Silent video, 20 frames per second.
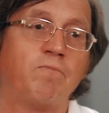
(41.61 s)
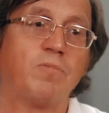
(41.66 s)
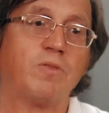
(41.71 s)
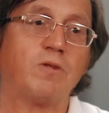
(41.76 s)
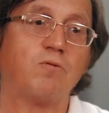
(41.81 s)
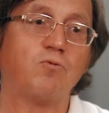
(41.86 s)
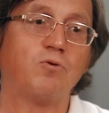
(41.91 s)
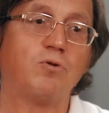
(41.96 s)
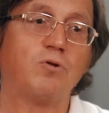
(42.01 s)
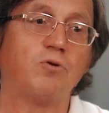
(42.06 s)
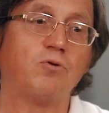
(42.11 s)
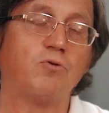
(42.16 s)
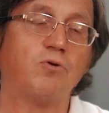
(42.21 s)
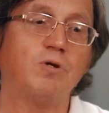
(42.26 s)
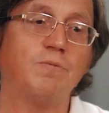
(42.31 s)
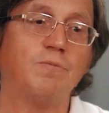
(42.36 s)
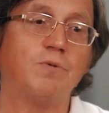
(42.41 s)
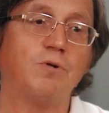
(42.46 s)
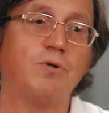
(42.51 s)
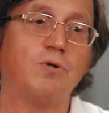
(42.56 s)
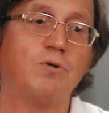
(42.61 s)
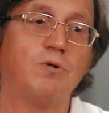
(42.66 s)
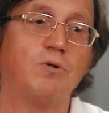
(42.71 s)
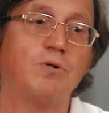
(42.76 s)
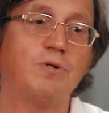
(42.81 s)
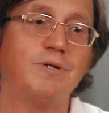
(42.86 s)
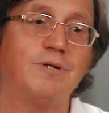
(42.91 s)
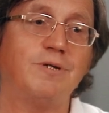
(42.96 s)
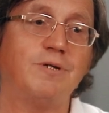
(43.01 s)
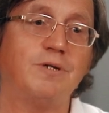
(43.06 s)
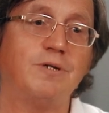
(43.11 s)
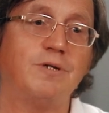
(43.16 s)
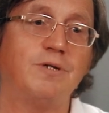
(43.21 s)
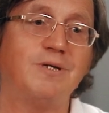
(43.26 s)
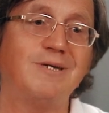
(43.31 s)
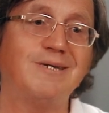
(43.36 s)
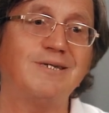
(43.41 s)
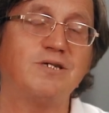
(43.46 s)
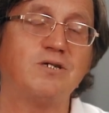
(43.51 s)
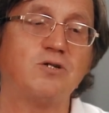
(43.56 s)
Вот, другим, э,
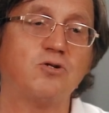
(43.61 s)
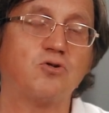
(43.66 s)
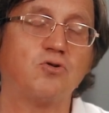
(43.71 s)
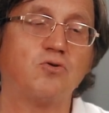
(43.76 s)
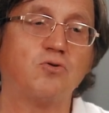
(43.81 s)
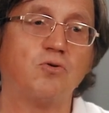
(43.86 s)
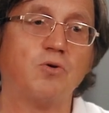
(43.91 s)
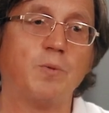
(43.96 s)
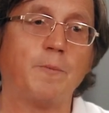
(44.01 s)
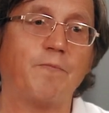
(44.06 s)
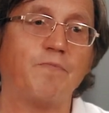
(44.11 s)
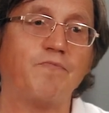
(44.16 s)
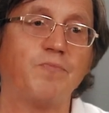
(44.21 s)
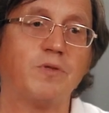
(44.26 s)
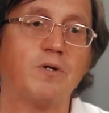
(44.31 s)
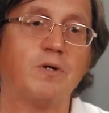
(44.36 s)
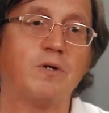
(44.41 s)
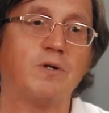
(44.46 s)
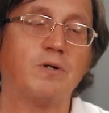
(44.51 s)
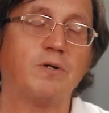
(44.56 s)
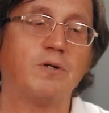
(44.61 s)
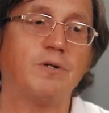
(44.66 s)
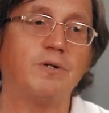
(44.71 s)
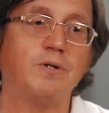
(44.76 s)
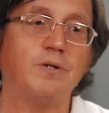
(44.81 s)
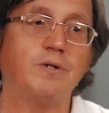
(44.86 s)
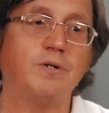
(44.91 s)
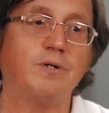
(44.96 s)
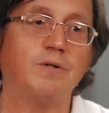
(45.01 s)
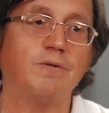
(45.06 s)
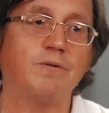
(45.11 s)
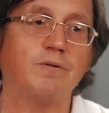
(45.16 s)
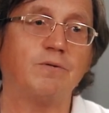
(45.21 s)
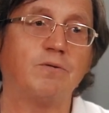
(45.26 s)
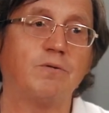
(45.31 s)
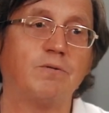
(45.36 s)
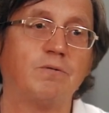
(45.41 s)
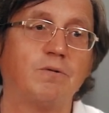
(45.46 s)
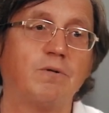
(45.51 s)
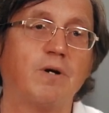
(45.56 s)
единственное, что э, и
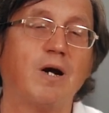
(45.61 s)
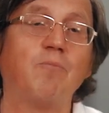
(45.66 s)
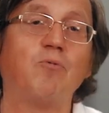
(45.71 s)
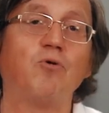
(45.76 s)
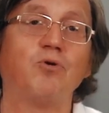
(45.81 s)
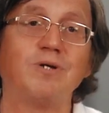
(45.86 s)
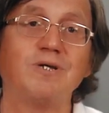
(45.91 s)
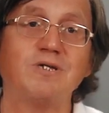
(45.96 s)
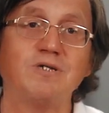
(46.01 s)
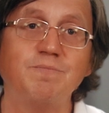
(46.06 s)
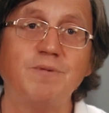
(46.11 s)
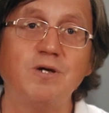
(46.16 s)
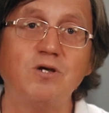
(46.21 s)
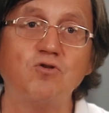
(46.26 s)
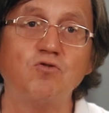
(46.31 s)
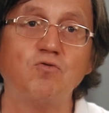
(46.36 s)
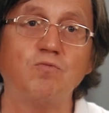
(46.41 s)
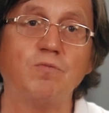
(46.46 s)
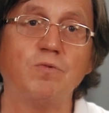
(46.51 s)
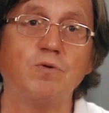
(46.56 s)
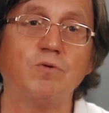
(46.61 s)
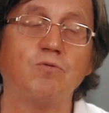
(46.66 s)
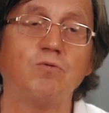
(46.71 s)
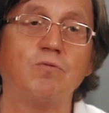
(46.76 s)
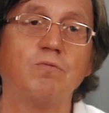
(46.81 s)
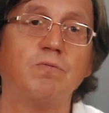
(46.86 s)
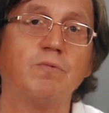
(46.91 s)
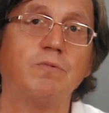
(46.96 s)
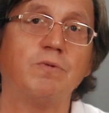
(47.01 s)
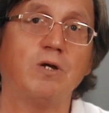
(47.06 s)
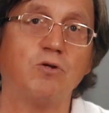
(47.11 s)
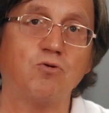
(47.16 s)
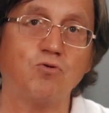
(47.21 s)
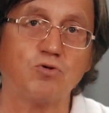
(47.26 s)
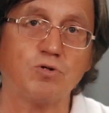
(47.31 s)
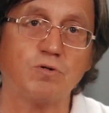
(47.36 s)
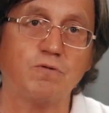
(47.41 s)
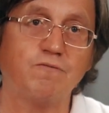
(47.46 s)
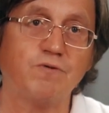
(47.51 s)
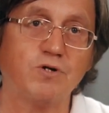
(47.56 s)
работая с медиум, э, я
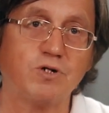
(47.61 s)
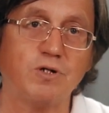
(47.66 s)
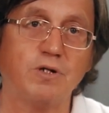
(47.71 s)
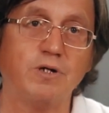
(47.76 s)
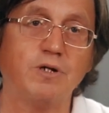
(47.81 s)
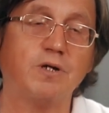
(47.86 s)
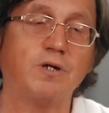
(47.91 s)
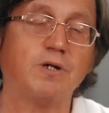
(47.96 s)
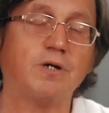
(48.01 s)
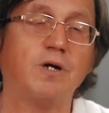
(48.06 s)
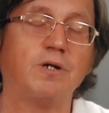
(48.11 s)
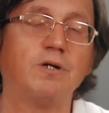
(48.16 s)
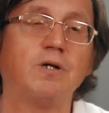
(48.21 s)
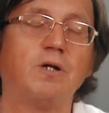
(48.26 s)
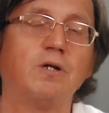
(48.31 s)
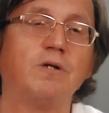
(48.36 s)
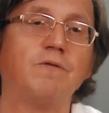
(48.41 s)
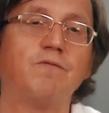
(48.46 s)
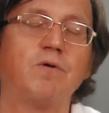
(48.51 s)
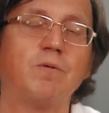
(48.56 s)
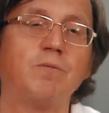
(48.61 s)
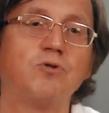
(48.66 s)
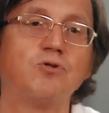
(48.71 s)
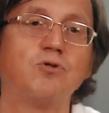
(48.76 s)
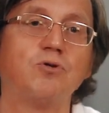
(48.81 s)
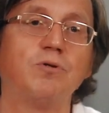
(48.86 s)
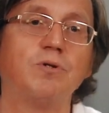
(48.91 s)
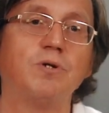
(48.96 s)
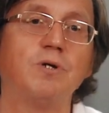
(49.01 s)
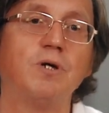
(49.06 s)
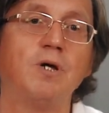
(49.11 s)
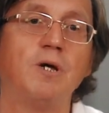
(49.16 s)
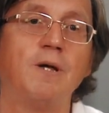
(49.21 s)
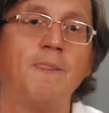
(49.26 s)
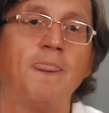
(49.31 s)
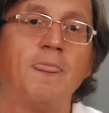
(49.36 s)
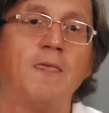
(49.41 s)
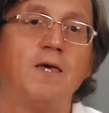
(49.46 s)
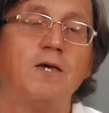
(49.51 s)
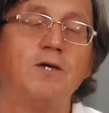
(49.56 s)
тоже вышел на этот канал информационный,
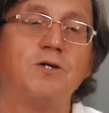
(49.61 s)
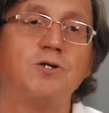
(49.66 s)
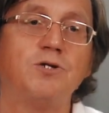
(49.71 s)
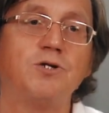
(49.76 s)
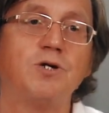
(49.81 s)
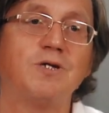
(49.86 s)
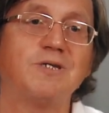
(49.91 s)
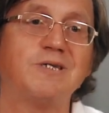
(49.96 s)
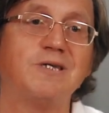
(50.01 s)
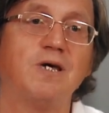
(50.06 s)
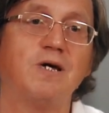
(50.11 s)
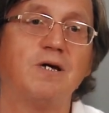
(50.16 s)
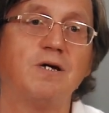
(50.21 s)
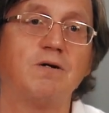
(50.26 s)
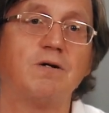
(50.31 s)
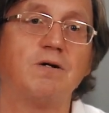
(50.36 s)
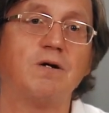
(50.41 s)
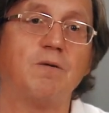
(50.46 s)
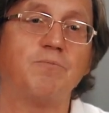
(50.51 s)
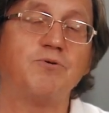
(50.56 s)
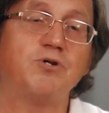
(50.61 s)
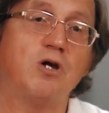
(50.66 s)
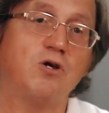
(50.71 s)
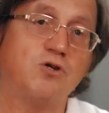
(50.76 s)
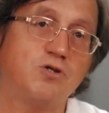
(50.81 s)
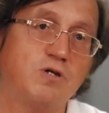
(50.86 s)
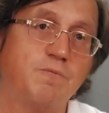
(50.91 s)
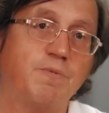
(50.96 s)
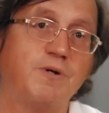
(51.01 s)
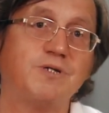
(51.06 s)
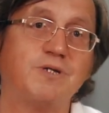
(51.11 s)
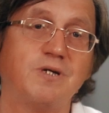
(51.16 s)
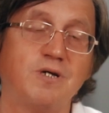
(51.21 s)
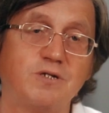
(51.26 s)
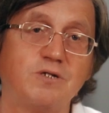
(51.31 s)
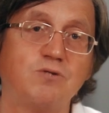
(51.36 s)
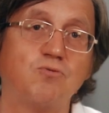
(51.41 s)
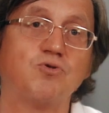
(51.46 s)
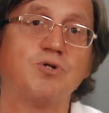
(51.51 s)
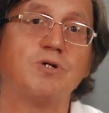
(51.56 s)
и сейчас я общаюсь
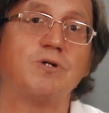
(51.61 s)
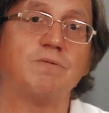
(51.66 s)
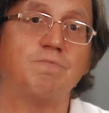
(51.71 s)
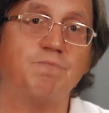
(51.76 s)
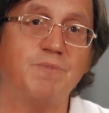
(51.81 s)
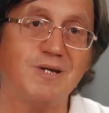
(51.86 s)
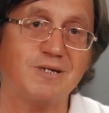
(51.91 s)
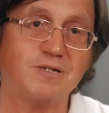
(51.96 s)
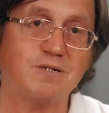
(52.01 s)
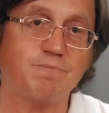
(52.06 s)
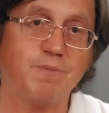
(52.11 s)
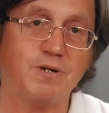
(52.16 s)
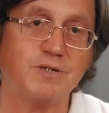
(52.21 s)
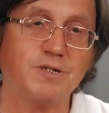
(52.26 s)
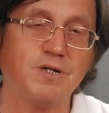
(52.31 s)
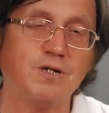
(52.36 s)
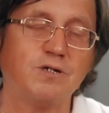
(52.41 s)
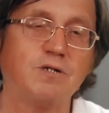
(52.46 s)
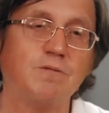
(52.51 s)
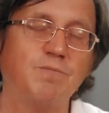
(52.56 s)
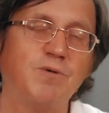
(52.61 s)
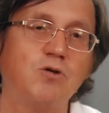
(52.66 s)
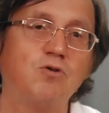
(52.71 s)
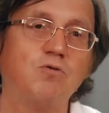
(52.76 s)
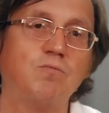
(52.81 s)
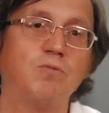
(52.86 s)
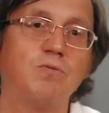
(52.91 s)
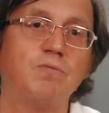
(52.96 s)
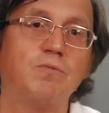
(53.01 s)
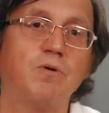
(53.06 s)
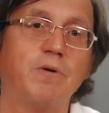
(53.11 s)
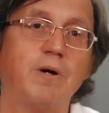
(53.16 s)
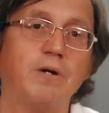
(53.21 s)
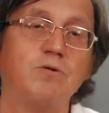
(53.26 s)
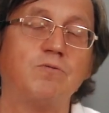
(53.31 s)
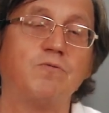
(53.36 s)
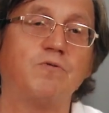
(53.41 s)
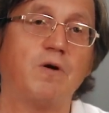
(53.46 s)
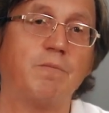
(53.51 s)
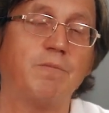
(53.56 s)
непосредственно уже без посредства медиум,
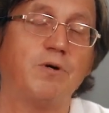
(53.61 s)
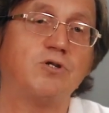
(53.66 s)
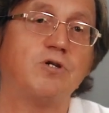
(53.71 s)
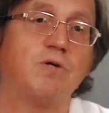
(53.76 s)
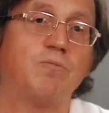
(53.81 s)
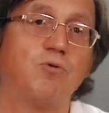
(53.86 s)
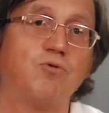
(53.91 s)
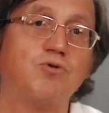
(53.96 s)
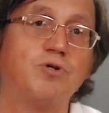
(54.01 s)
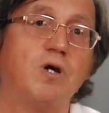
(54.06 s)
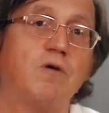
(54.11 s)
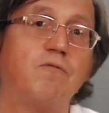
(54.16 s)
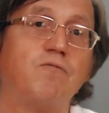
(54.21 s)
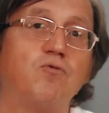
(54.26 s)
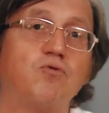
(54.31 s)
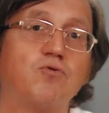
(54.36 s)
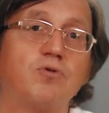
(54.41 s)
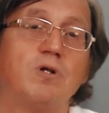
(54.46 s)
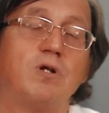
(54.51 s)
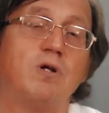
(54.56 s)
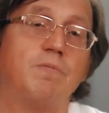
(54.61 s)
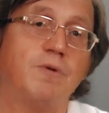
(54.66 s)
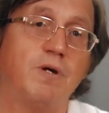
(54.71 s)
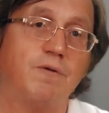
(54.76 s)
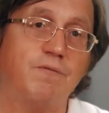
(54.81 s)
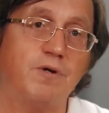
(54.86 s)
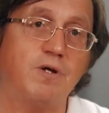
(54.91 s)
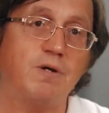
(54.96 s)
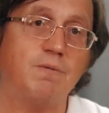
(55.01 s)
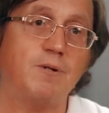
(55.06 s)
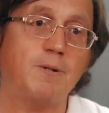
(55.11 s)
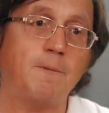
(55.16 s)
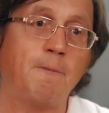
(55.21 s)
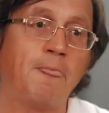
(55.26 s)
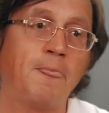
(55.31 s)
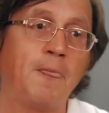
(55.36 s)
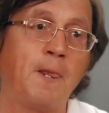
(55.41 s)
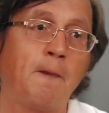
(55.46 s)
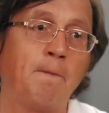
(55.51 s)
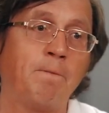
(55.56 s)
необходимую информацию я получаю в нужное для меня время.
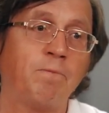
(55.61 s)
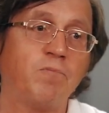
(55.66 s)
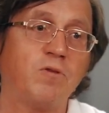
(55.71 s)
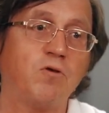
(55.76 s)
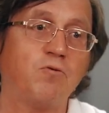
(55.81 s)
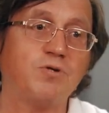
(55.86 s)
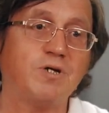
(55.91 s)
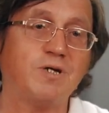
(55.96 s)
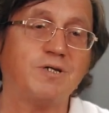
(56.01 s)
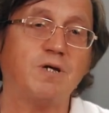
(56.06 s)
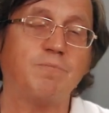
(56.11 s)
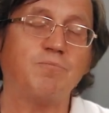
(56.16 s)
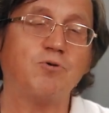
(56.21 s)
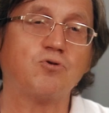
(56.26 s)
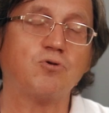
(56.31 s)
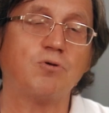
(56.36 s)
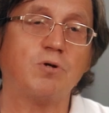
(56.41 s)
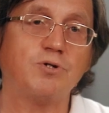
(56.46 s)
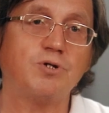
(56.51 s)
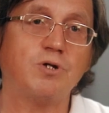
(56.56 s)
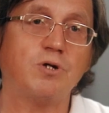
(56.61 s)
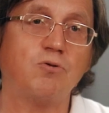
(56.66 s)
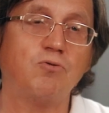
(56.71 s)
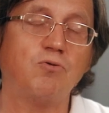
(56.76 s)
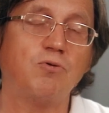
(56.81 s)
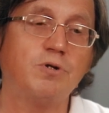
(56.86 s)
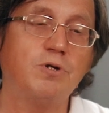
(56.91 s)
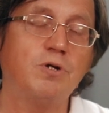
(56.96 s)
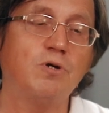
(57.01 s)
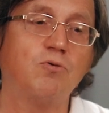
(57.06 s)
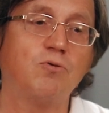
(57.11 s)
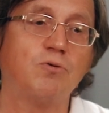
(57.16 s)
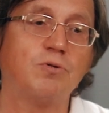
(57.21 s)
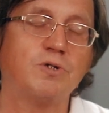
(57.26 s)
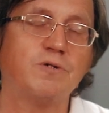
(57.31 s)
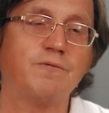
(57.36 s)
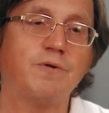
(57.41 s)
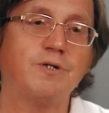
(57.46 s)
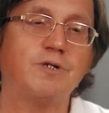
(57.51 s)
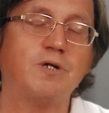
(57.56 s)
И вот сейчас я пишу очередную книгу,
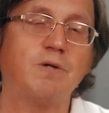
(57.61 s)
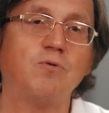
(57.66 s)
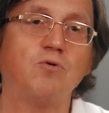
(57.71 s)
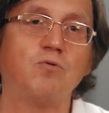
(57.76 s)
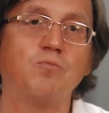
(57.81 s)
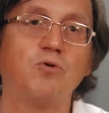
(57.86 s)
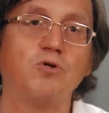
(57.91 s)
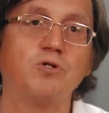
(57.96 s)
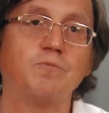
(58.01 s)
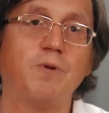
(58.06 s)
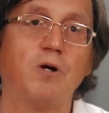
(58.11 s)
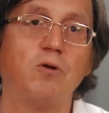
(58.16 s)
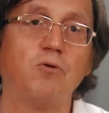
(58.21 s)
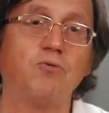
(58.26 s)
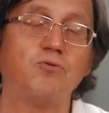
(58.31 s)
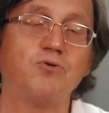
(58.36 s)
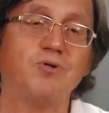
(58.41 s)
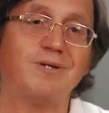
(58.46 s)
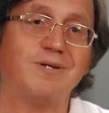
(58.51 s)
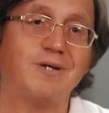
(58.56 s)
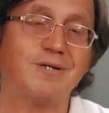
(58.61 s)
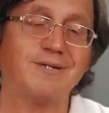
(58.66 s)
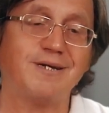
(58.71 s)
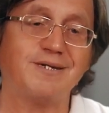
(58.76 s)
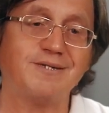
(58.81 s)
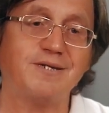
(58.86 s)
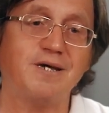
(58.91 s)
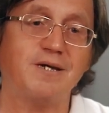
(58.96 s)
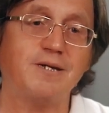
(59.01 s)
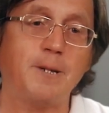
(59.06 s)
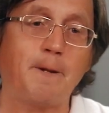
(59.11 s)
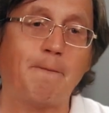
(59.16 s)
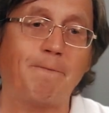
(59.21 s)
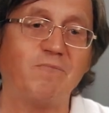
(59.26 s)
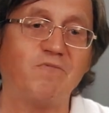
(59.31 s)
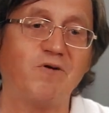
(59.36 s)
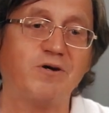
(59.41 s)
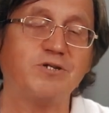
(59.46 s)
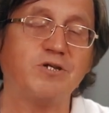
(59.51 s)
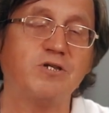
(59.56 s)
называется «Три минуты после полуночи», это создание
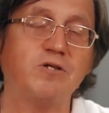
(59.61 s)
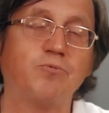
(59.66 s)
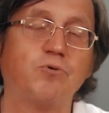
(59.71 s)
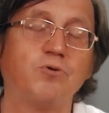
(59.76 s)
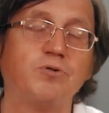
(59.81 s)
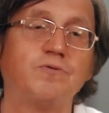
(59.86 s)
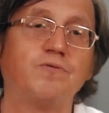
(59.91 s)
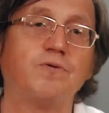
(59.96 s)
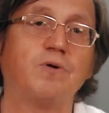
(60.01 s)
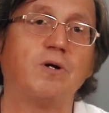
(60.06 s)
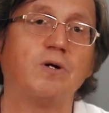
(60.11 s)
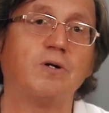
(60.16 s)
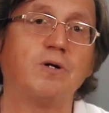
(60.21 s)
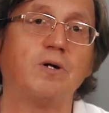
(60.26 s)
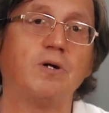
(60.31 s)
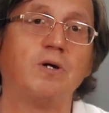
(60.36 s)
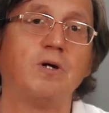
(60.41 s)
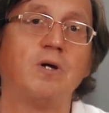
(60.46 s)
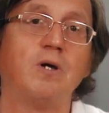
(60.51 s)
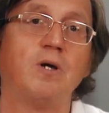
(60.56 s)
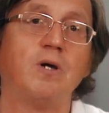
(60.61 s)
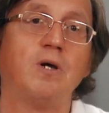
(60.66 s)
вакцины против рака.